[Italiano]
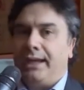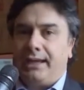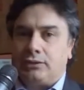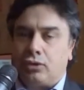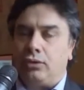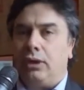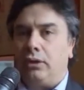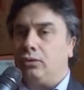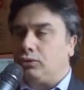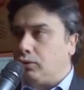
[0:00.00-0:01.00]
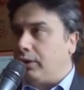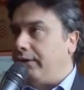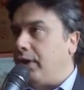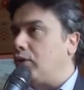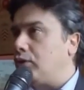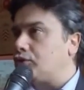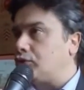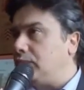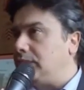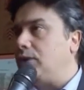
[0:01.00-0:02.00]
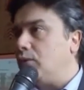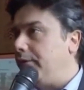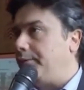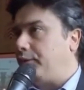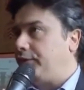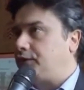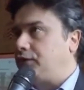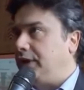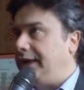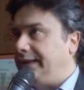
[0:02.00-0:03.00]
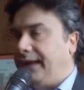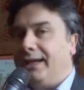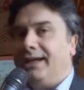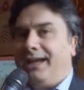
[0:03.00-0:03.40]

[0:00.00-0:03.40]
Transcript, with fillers: e attorno alla cultura vanno costruite nuove professionalità.